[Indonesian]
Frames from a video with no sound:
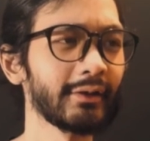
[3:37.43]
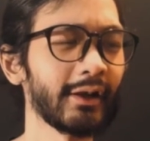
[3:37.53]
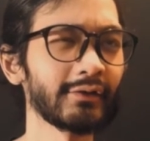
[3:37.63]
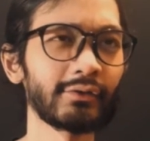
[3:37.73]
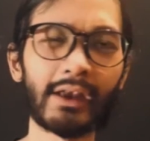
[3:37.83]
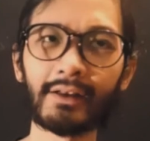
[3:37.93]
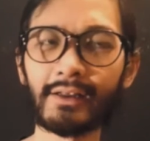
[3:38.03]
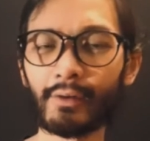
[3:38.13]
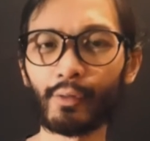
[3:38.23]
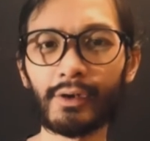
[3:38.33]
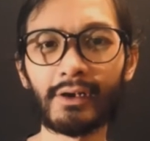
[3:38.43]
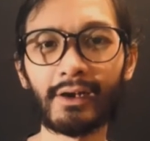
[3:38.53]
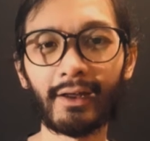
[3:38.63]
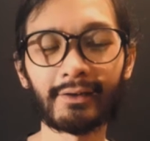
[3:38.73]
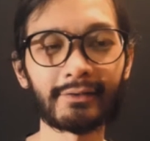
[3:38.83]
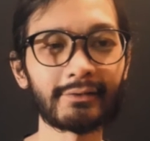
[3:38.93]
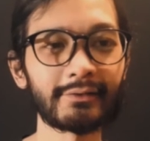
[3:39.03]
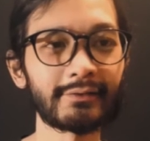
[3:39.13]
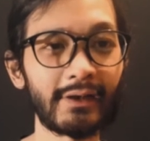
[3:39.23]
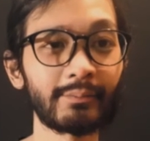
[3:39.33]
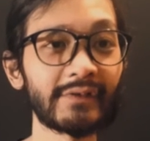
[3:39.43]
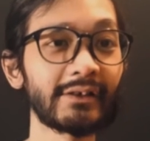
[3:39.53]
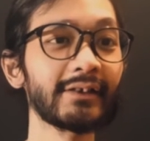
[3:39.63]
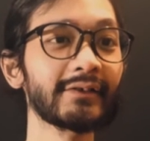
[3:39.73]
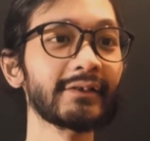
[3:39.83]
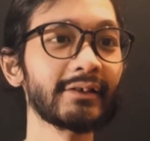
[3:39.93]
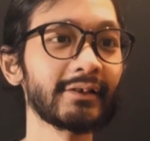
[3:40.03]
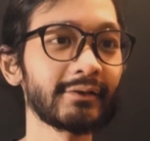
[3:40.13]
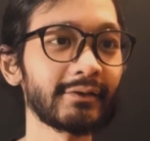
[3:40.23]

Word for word: langsung ngingetin gue dengan James Gunn sih.